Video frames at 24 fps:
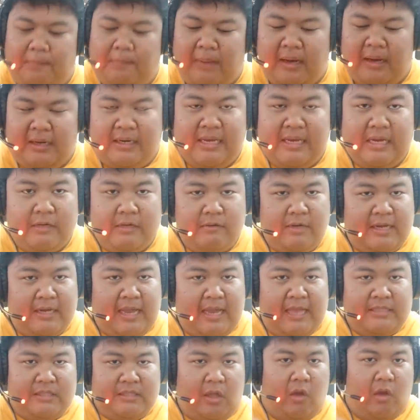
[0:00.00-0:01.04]
เปิดเรื่องด้วย
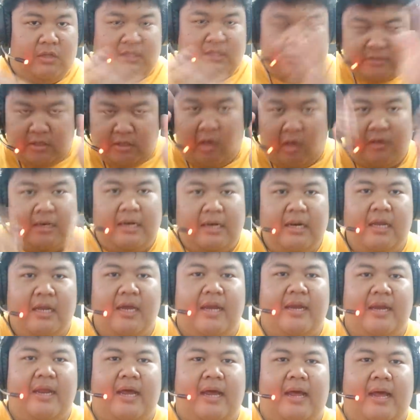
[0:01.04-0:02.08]
การต่อจากตอนนั้นเล
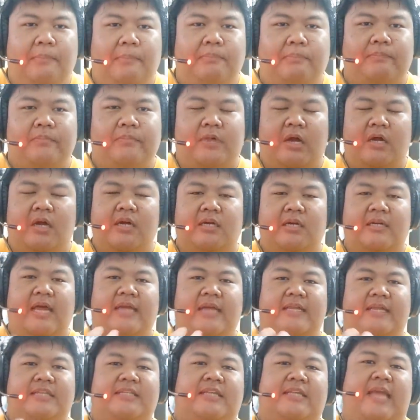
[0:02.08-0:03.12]
ยนะครับก็คือได้
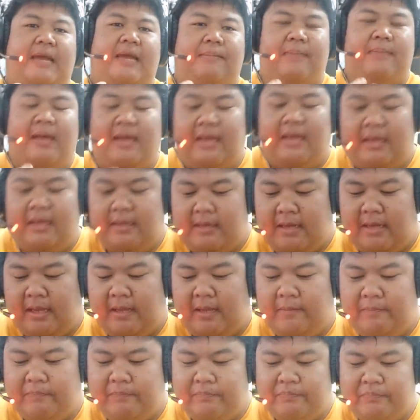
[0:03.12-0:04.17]
เทสแลกมานะ
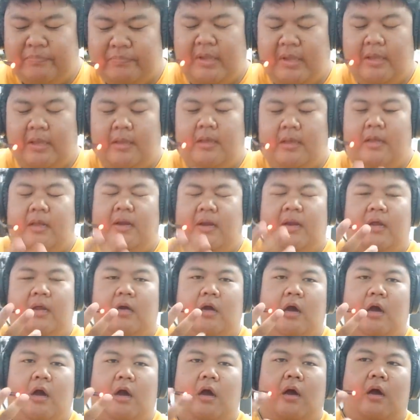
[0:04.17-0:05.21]
แล้
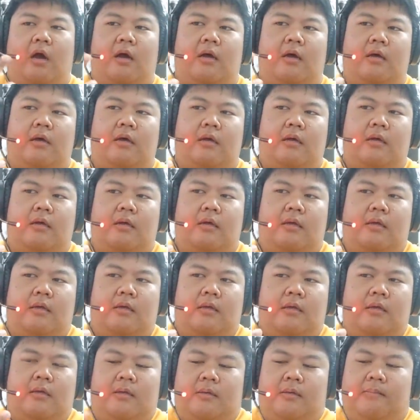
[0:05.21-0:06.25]
วก็
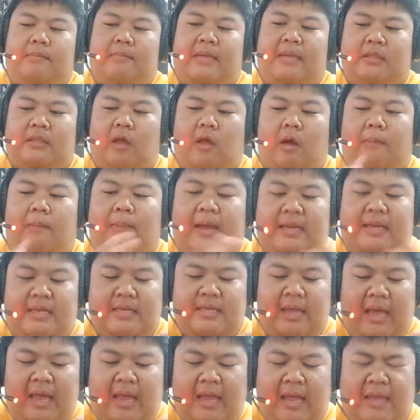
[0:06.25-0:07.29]
เม็ดต่อไป
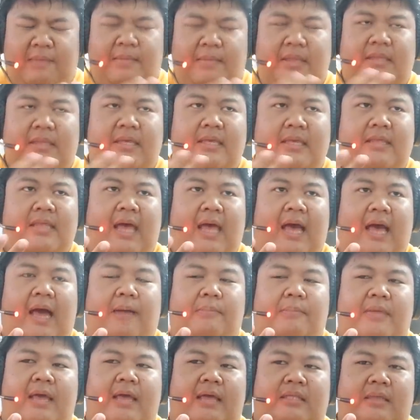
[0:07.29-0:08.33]
ที่ได้เม็ดที่สา
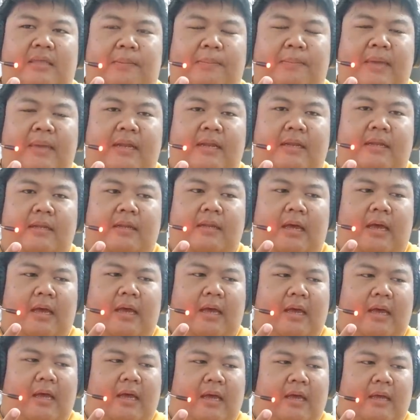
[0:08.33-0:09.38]
มเนี่ยจะเป็น
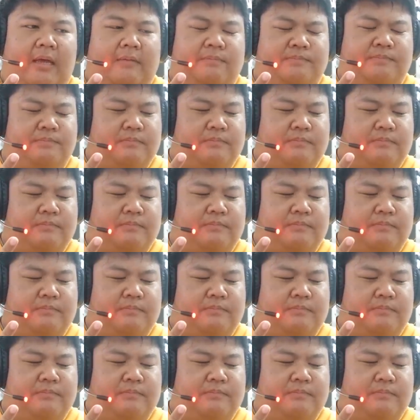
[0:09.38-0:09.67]
อ่า